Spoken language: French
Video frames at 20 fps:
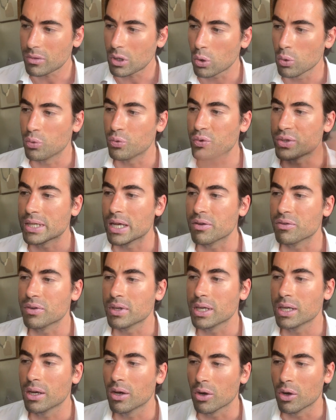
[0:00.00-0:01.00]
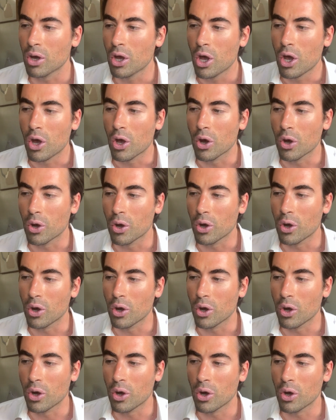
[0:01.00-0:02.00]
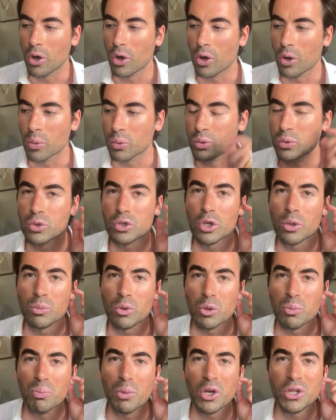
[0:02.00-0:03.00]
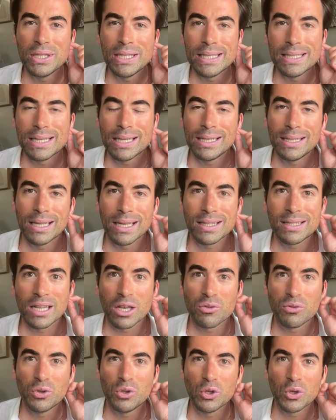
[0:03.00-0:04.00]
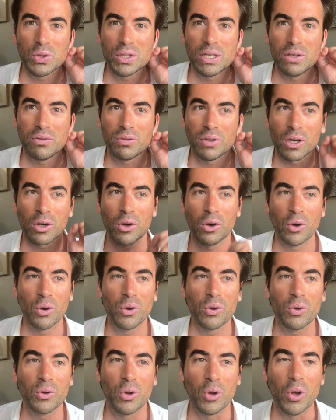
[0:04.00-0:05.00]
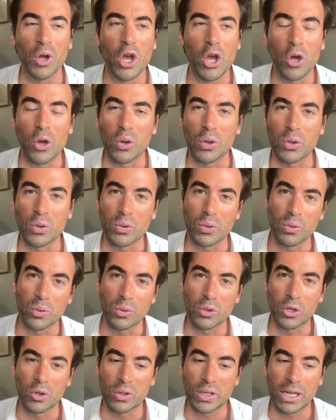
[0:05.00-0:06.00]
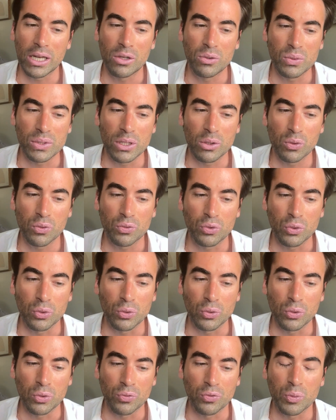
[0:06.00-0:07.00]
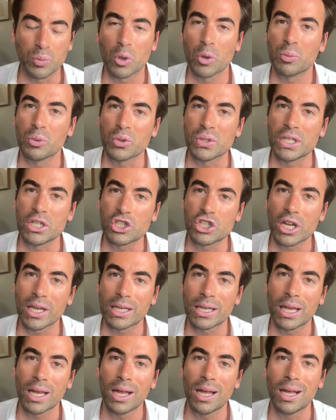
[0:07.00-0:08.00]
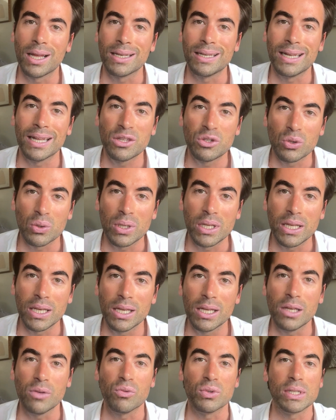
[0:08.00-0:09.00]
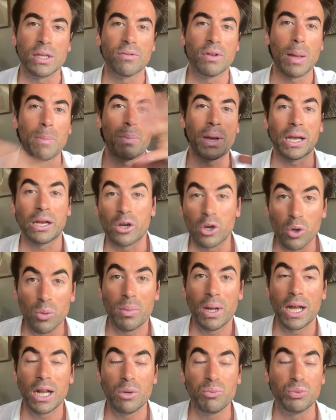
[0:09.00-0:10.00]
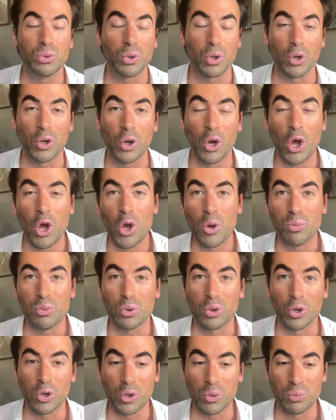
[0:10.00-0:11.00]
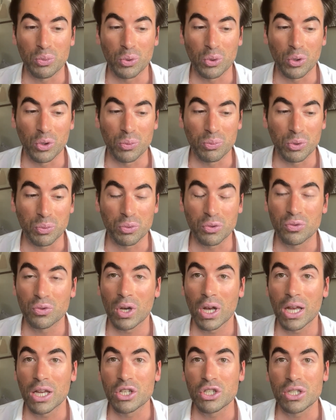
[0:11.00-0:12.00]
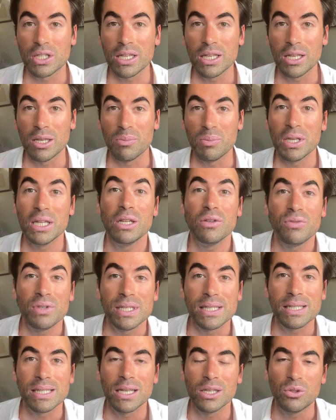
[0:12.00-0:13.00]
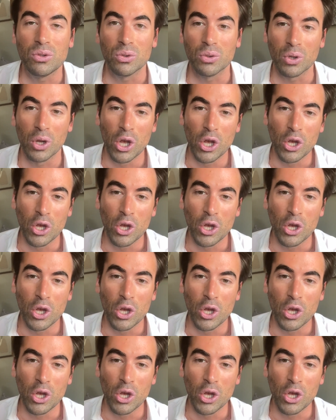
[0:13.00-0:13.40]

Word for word: vous avez, euh, euh, nous sommes une bonne dizaine d'intervenants différents euh, euh, dans lequel nous allons vous, vous proposer chacun un atelier. vous avez un pack global pour euh, pour pour pour pouvoir acheter et bénéficier de